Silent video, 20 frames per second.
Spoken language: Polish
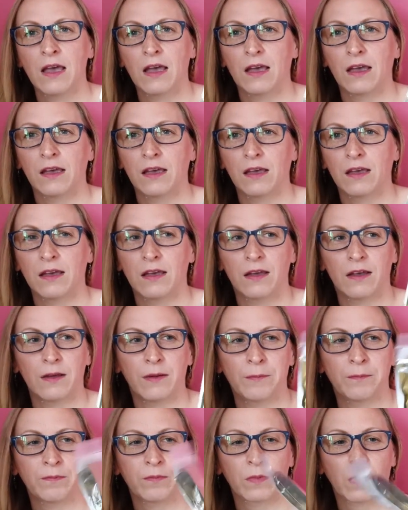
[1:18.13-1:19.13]

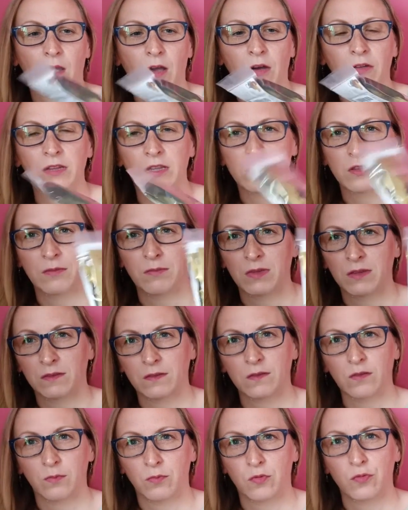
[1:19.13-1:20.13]
E, one się między
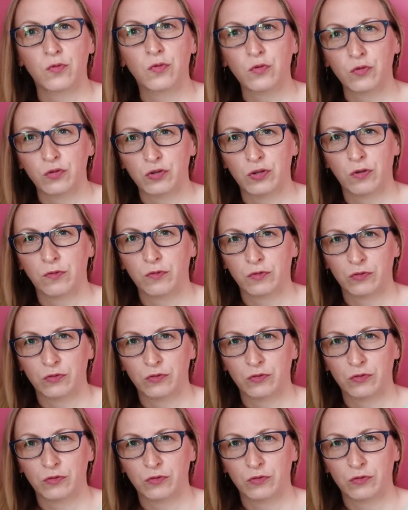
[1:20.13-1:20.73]
sobą różnią,